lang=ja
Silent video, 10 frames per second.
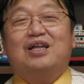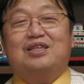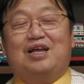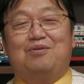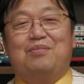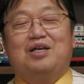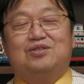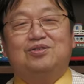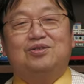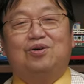だったらま
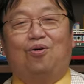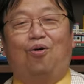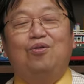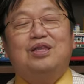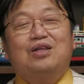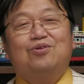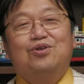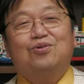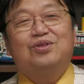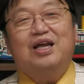ず女の
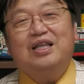人出